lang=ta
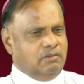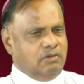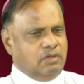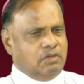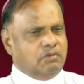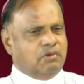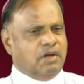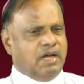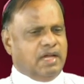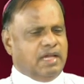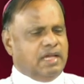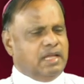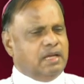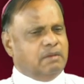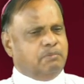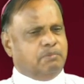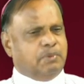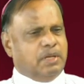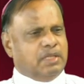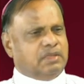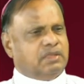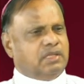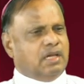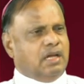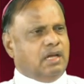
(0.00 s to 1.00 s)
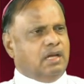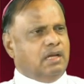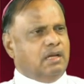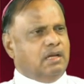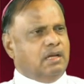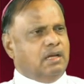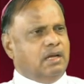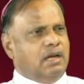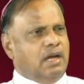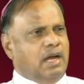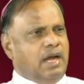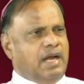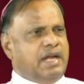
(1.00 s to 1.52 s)
ஒரு வகையில் பார்த்தா
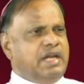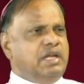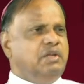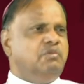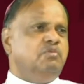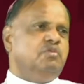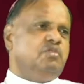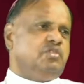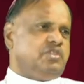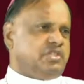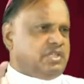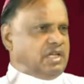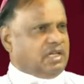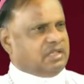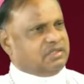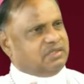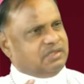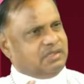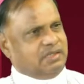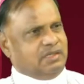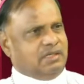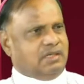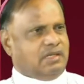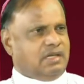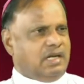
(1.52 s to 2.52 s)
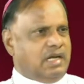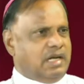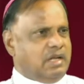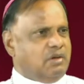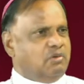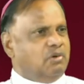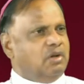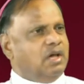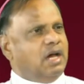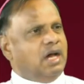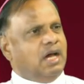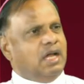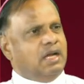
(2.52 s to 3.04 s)
அழிவு சக்தி
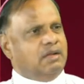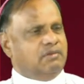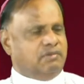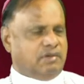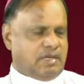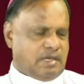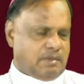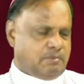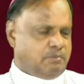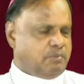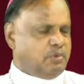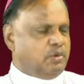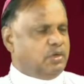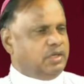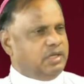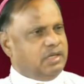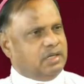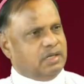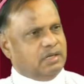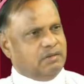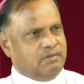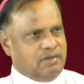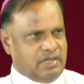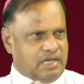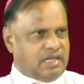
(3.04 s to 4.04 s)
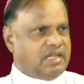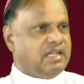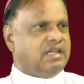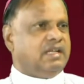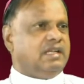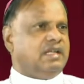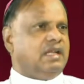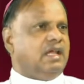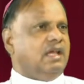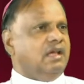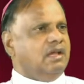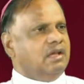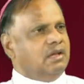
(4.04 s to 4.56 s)
கடவுளால் வரப்போகிற
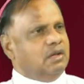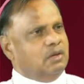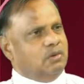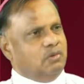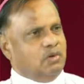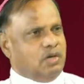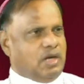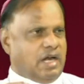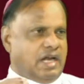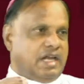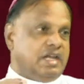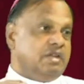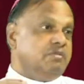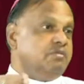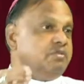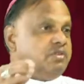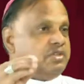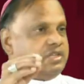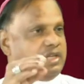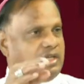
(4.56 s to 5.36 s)
வருகின்ற ஒரு அழிவு